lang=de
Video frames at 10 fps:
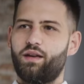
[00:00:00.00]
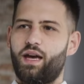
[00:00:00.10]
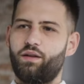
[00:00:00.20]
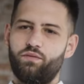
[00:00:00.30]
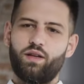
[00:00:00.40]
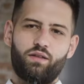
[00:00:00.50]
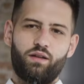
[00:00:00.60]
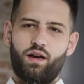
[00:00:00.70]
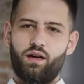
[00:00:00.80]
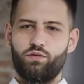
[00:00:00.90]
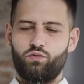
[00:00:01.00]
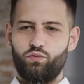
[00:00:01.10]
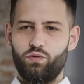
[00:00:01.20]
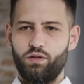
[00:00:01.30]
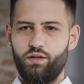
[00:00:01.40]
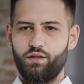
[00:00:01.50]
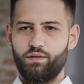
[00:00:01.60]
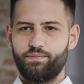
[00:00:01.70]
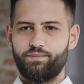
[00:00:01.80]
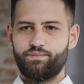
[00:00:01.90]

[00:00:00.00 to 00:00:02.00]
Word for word: hätten wir jetzt in der Agentur hier